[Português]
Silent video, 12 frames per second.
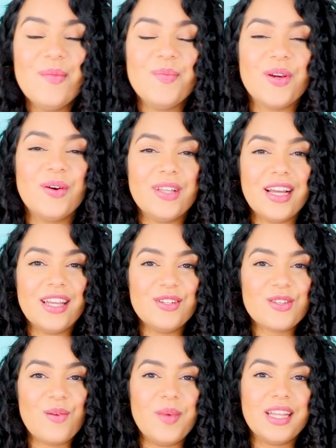Me conta aqui
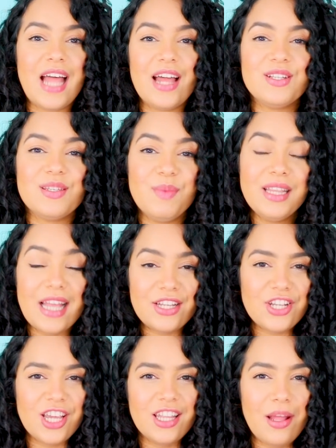nos comentários e me
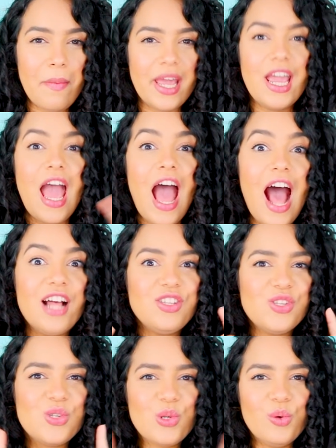deixa aqui também a
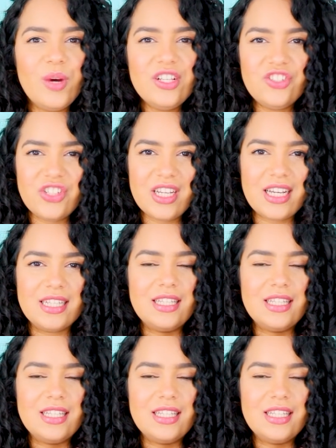sua dica.